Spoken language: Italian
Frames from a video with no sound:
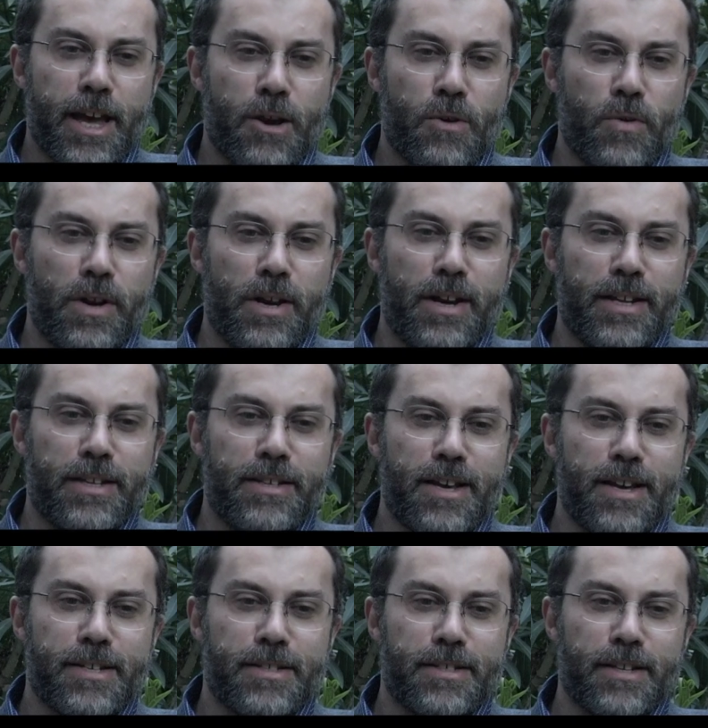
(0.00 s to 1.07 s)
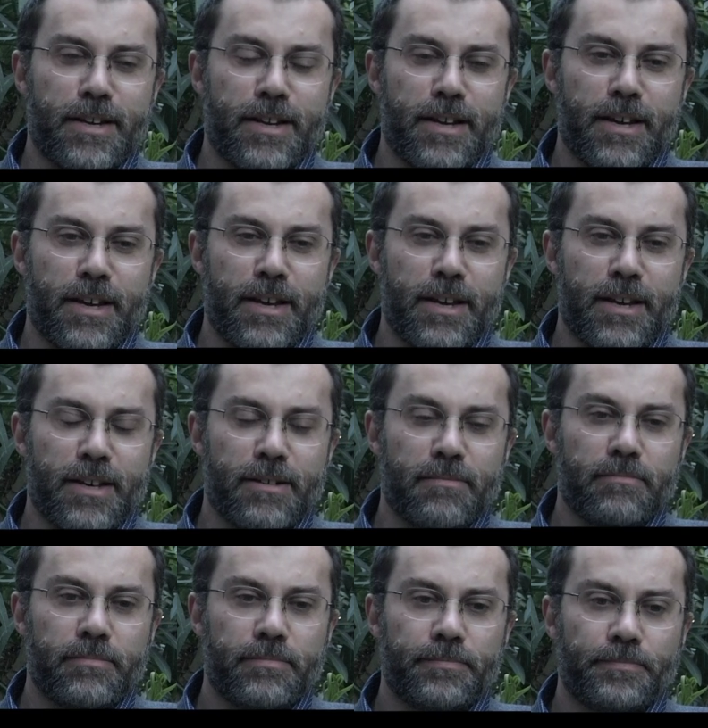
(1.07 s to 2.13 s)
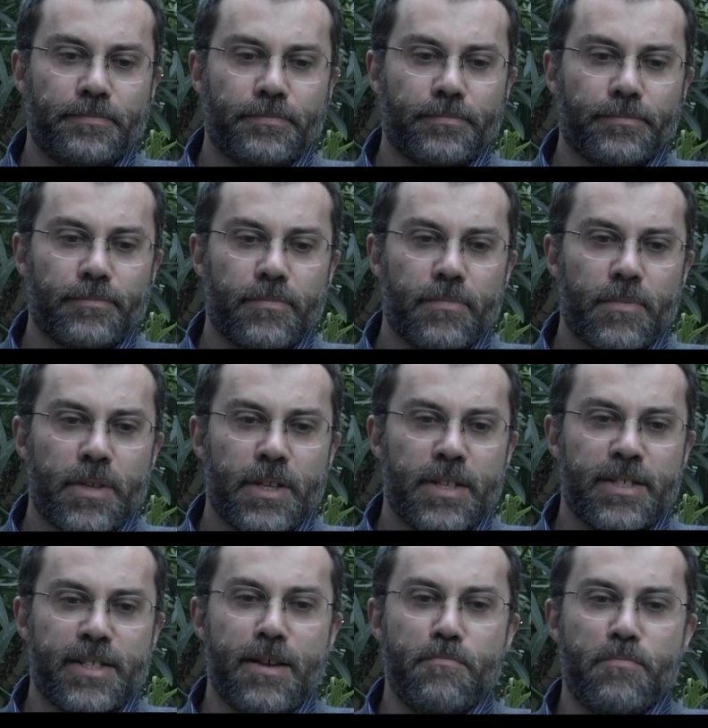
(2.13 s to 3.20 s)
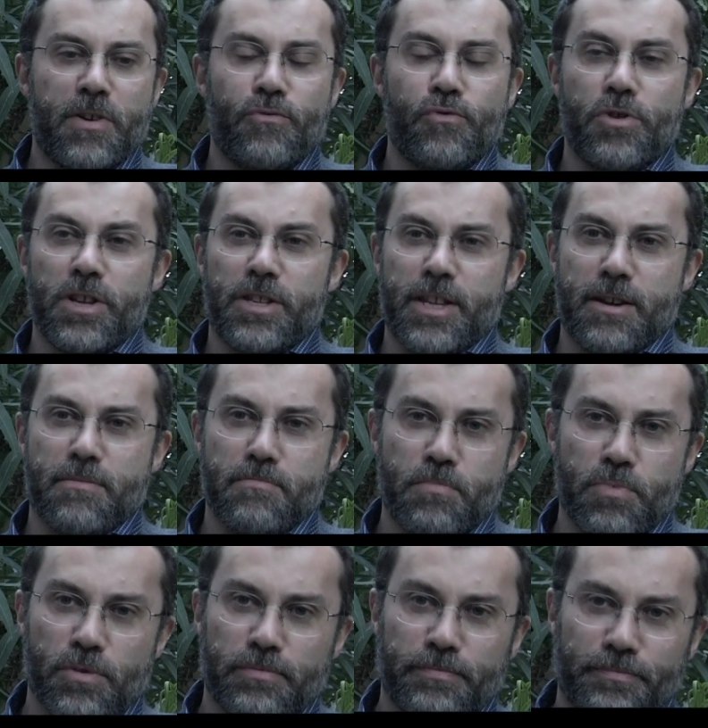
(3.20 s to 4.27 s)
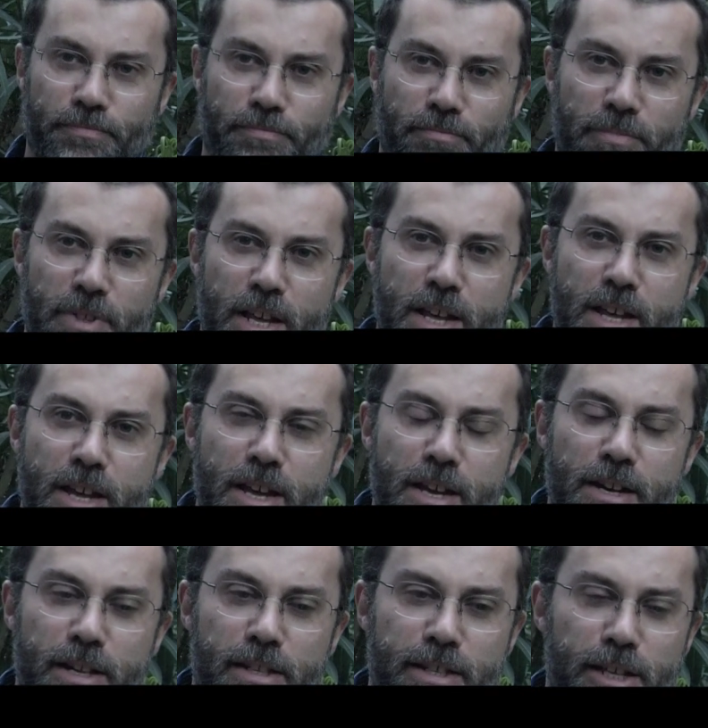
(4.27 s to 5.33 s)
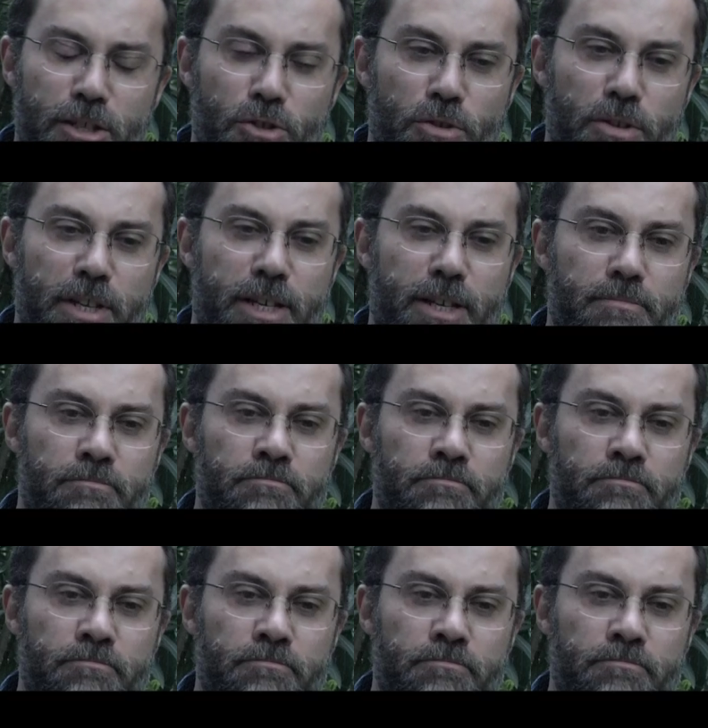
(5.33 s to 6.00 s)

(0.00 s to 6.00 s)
è quella di essere sempre fuori tempo, nel senso che